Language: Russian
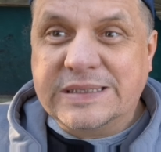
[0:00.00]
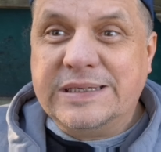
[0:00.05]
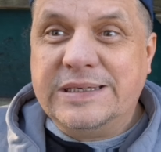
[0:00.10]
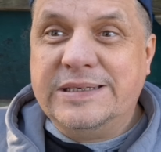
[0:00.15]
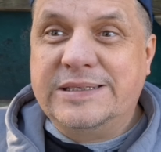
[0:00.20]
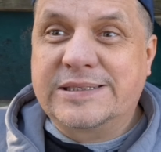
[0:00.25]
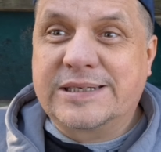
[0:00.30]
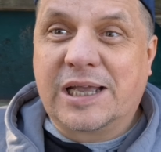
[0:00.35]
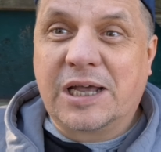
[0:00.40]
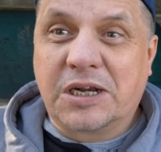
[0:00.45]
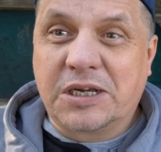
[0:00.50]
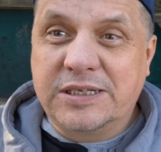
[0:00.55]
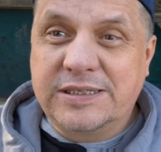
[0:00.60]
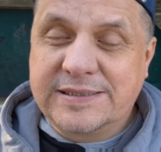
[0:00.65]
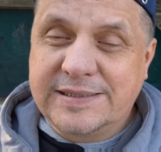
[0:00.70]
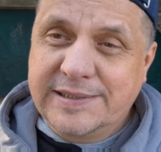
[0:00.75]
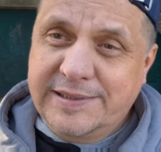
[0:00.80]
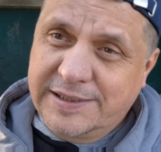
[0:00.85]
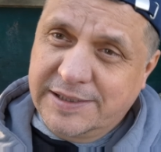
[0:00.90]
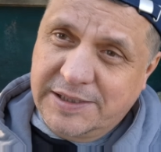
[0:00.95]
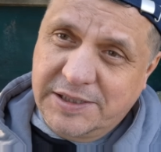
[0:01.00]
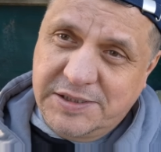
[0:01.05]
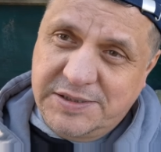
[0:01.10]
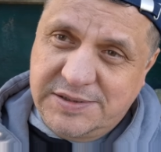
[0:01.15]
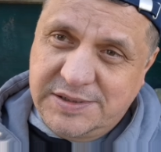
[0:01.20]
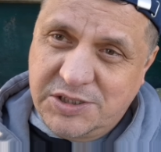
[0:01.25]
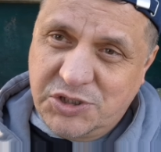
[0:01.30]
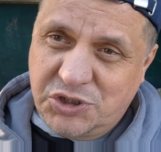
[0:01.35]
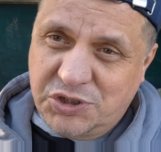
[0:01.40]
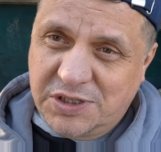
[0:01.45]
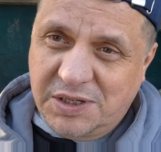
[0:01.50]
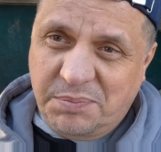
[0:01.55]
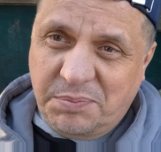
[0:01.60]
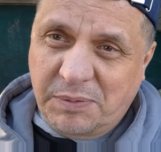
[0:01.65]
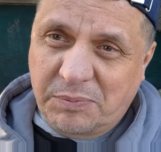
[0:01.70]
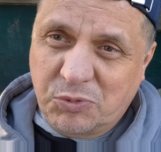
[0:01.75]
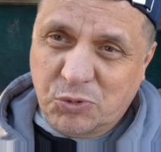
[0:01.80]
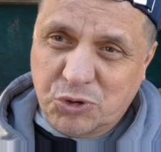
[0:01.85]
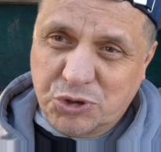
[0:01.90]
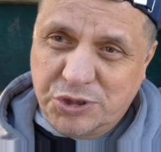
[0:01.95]
из корыстных эгоистических
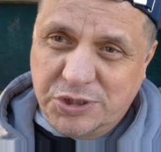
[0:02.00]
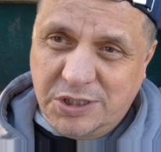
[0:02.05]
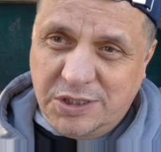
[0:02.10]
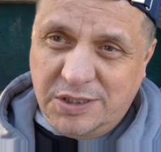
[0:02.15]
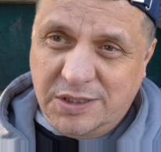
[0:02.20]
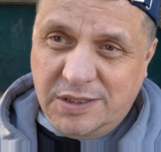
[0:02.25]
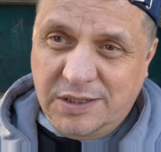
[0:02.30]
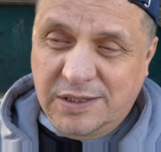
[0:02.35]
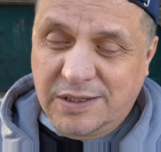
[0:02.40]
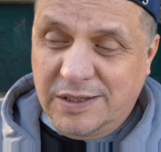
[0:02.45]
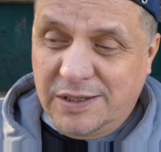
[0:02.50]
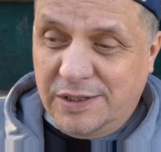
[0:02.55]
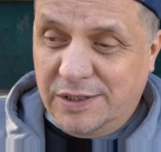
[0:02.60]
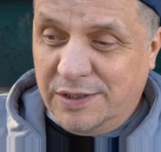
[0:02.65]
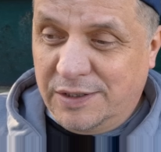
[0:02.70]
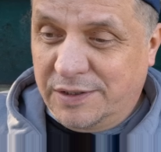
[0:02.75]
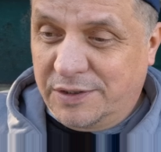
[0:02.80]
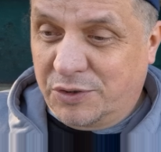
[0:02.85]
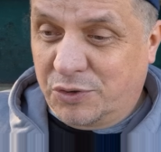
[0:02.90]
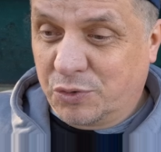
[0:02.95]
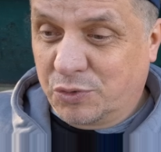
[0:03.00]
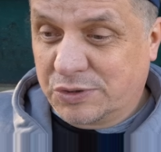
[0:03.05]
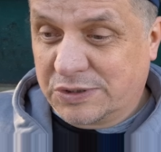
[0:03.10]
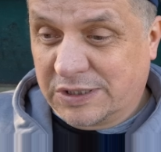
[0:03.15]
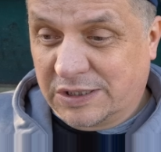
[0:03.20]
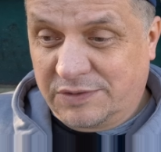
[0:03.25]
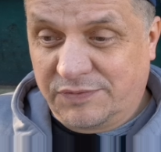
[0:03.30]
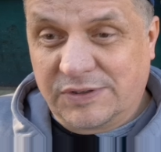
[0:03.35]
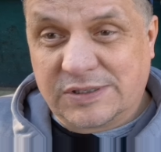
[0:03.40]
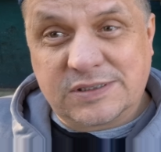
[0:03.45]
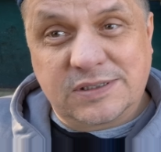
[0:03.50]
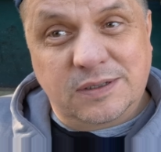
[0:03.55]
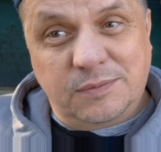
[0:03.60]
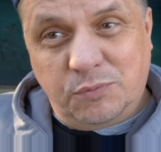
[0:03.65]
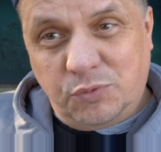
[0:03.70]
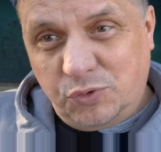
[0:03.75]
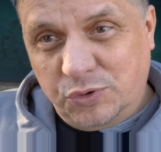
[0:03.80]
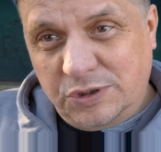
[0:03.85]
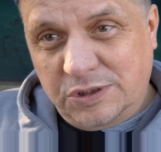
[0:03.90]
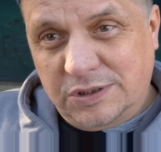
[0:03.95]
побуждений то, соответственно,
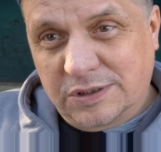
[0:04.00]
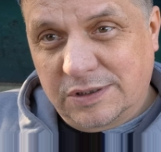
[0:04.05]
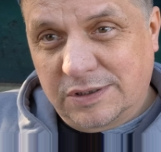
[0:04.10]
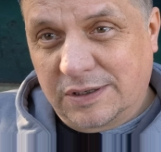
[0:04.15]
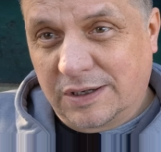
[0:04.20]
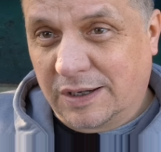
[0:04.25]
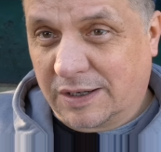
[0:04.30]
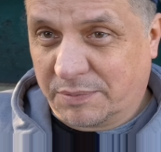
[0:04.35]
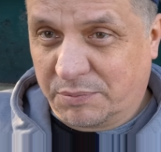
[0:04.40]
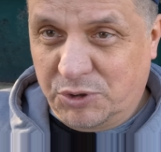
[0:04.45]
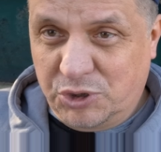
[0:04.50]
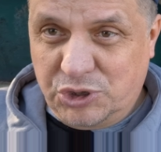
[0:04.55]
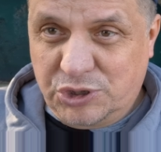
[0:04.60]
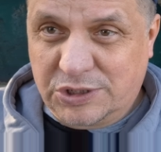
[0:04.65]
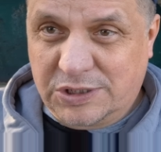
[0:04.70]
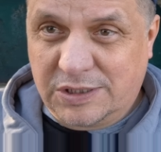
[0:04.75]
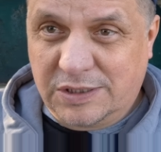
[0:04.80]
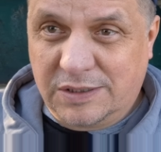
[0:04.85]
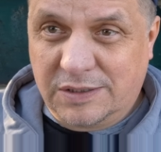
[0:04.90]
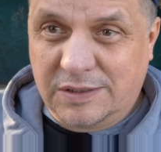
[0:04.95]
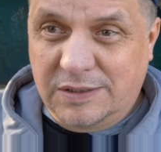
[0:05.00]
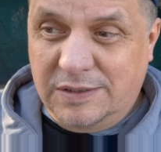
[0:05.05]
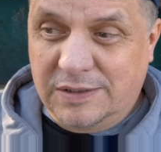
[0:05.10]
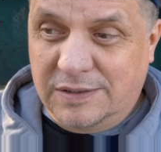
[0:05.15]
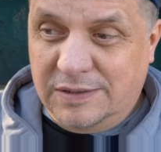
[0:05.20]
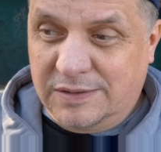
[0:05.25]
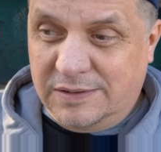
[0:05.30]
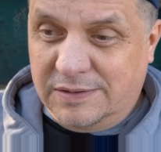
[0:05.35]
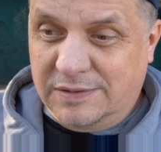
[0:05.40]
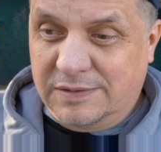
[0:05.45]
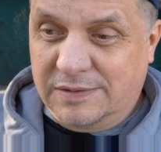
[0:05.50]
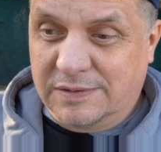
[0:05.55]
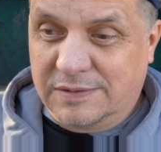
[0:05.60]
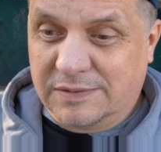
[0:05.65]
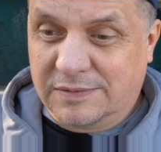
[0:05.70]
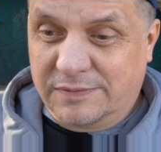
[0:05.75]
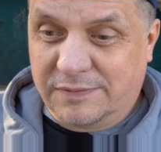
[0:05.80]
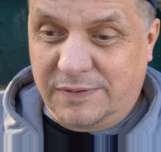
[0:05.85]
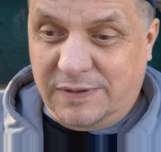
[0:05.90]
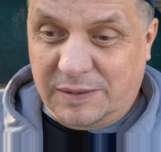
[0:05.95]
будет кармическая
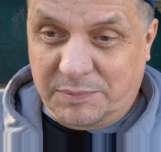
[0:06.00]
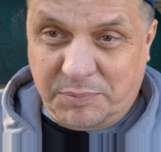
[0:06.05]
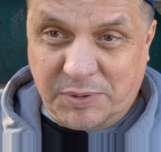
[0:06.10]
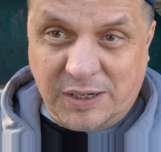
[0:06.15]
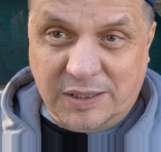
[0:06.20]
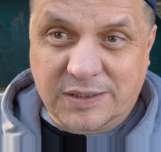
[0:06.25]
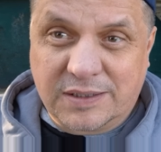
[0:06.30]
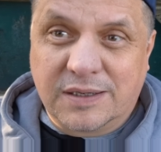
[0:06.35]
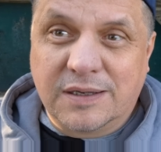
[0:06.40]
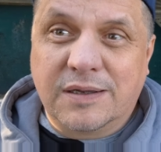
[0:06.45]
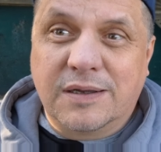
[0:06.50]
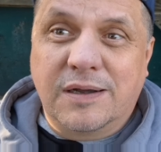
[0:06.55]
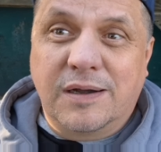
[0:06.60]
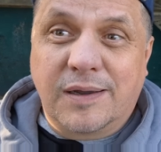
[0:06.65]
э, отбратка.